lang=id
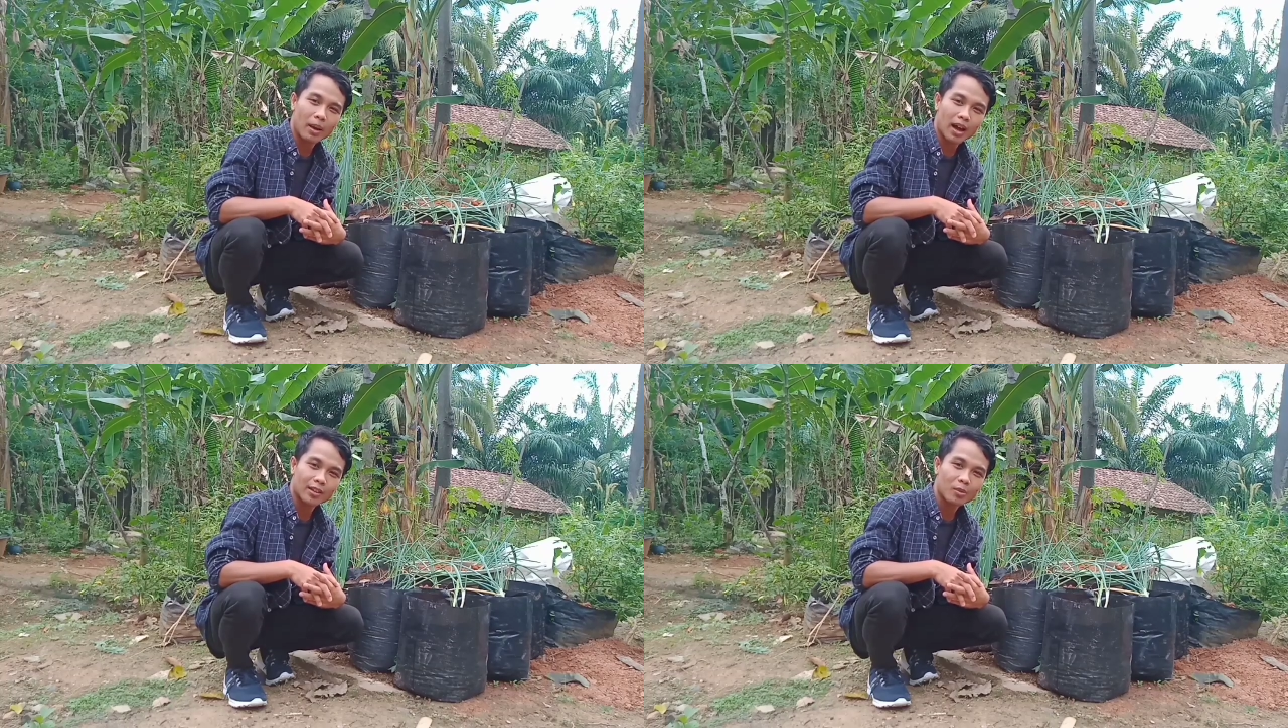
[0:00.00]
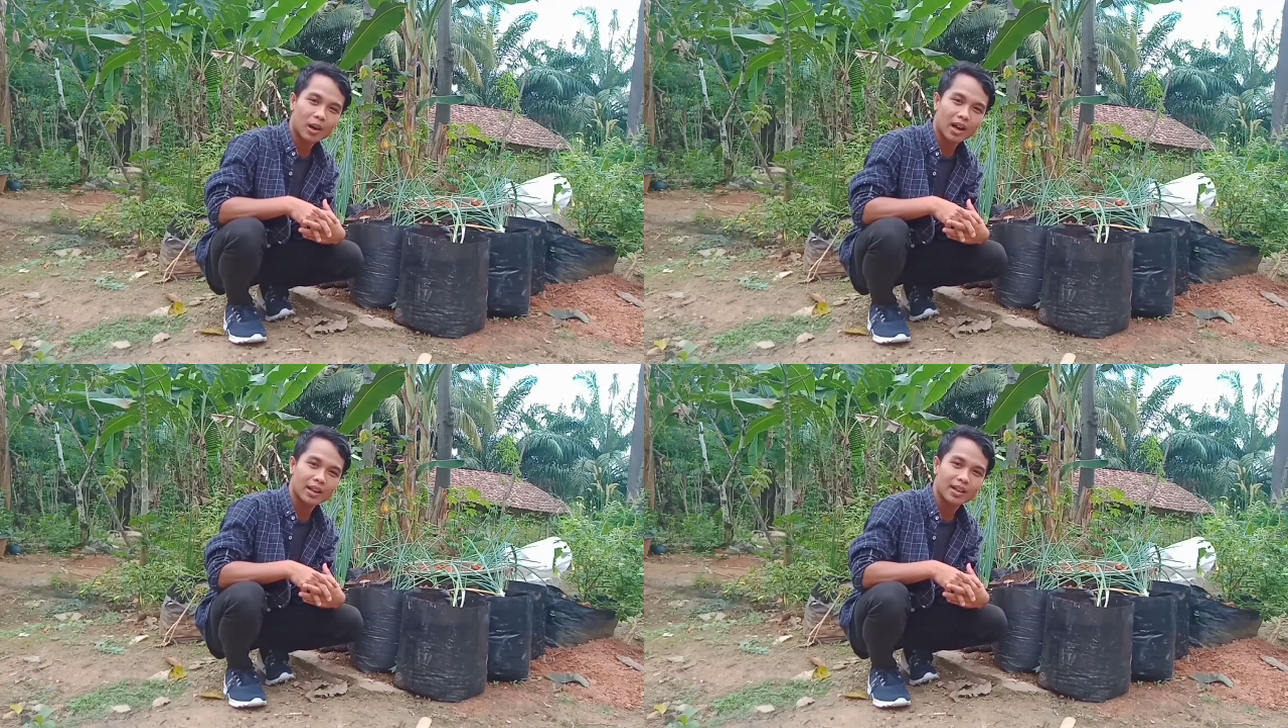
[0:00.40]
atau
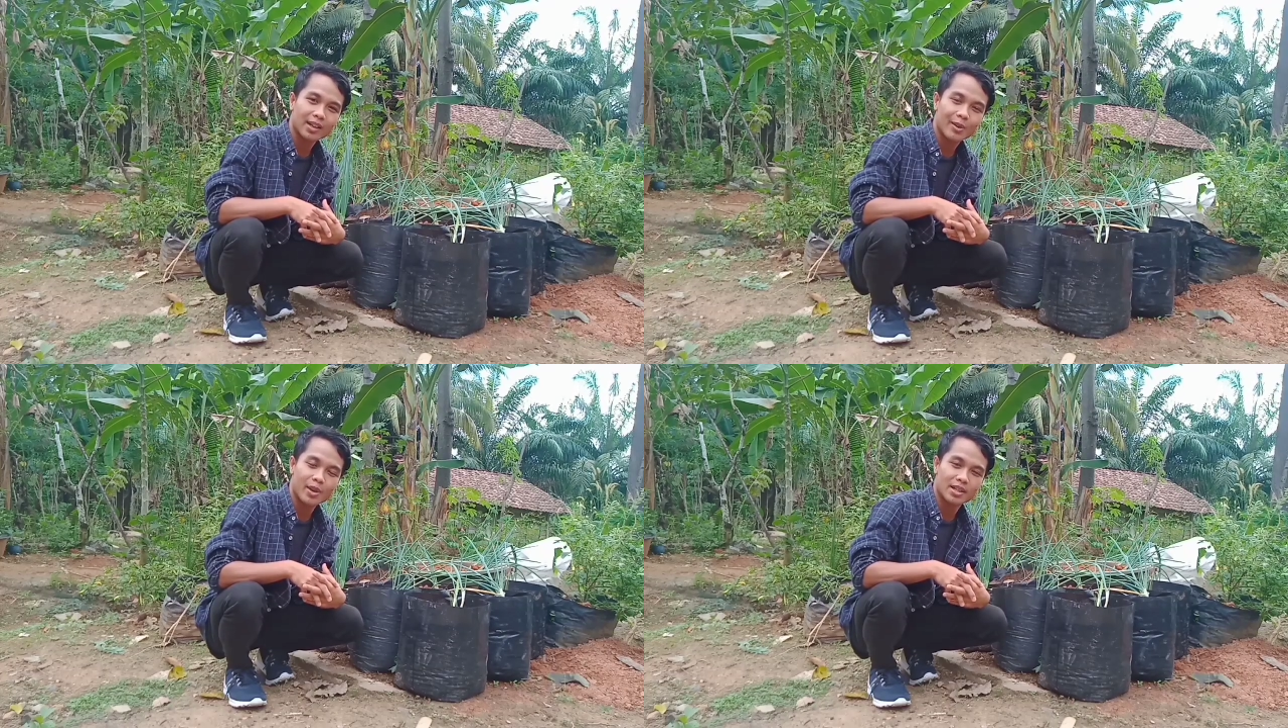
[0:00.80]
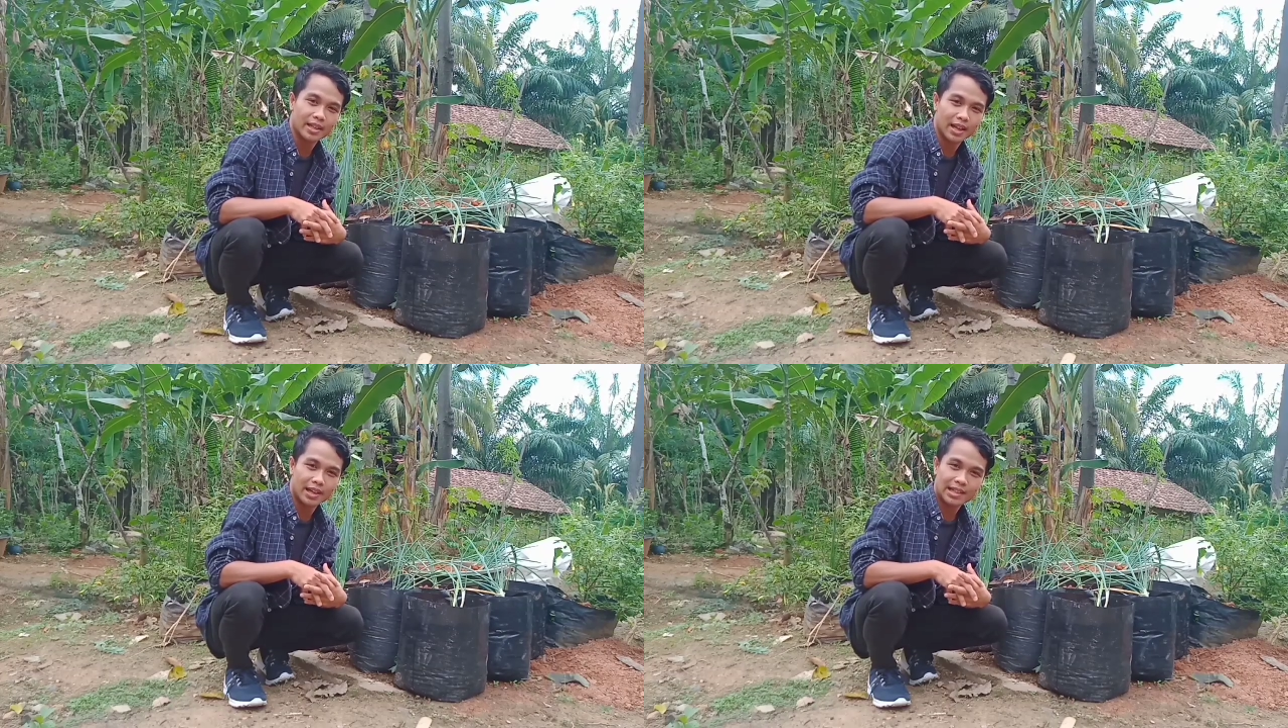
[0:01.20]
bahkan di
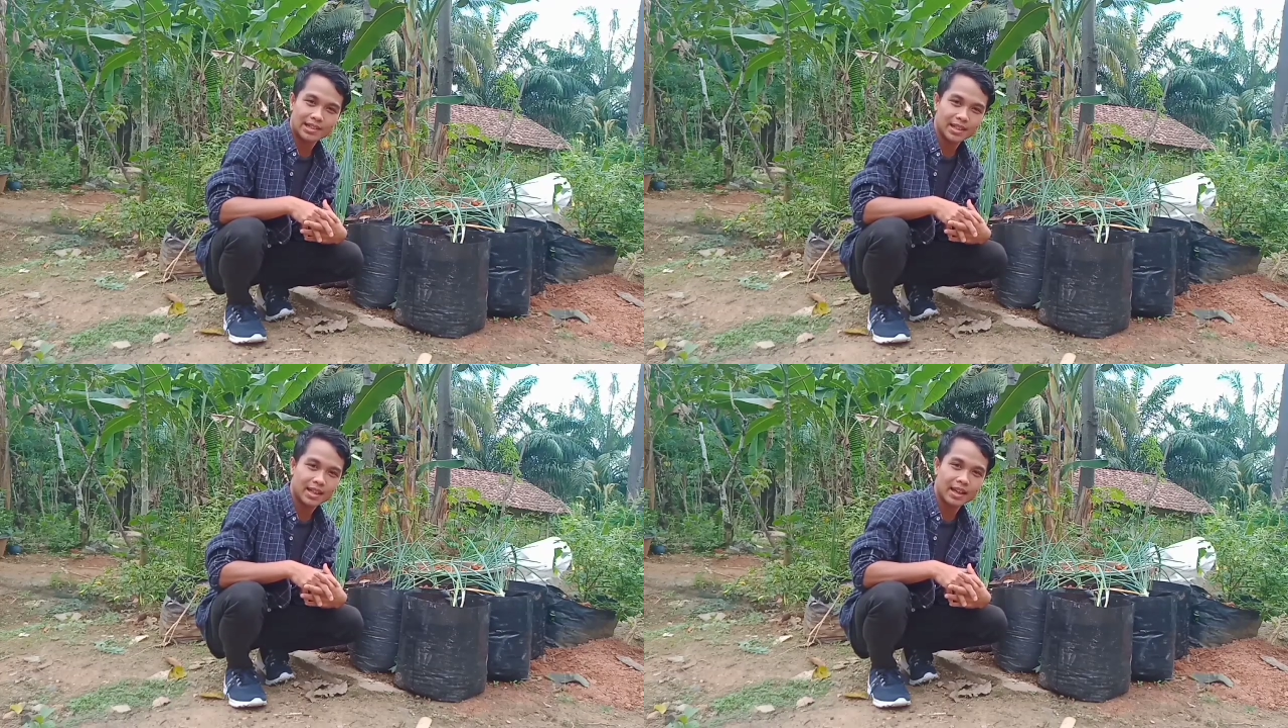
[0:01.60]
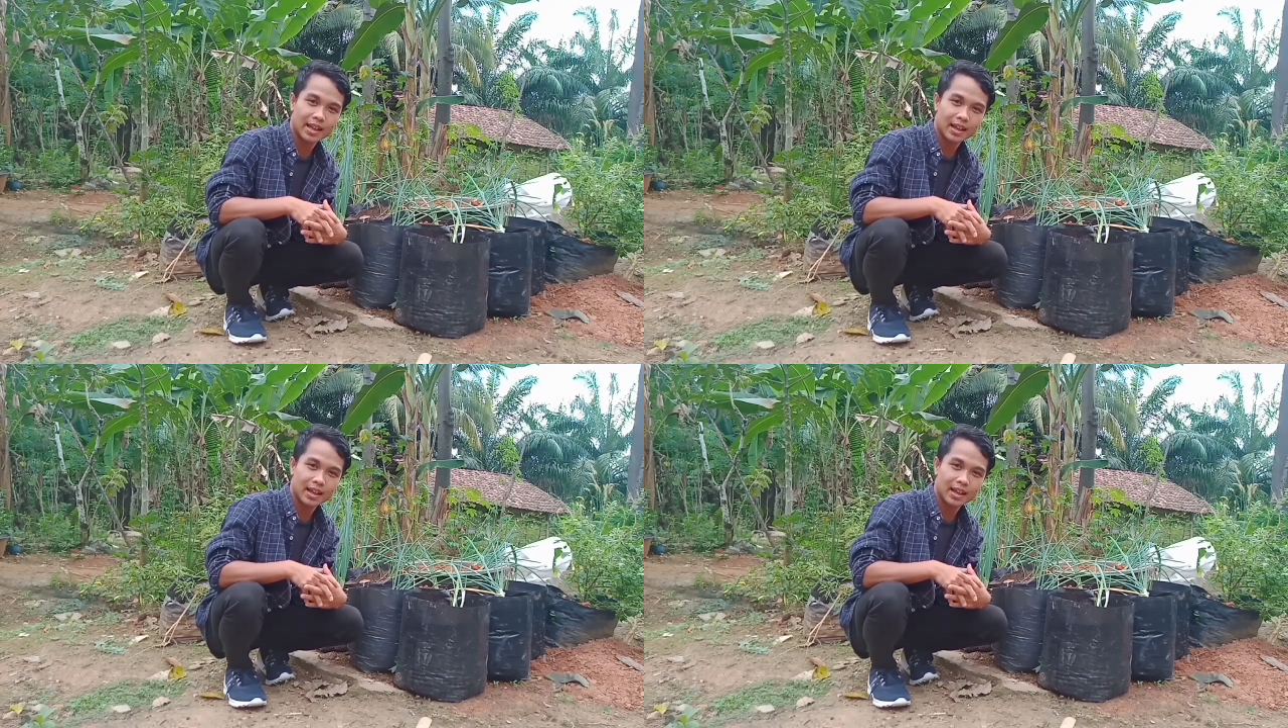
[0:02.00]
Indonesia ini sendiri.